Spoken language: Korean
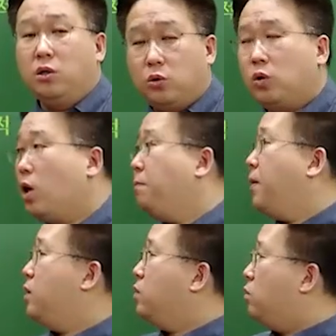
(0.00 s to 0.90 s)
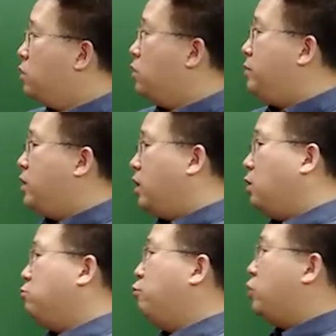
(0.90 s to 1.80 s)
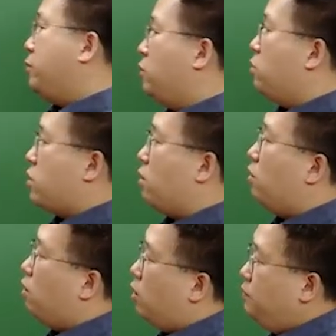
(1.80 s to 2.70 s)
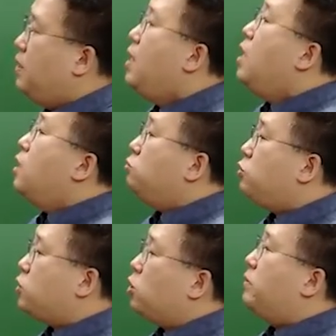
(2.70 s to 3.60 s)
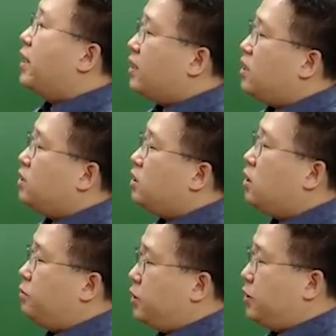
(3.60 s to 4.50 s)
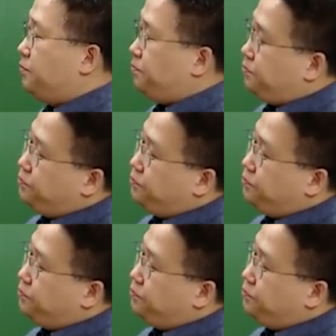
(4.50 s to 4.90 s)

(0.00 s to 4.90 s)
통합하는 것을 의미한다라고 보시면 되세요. 수직적 마케팅 시스템은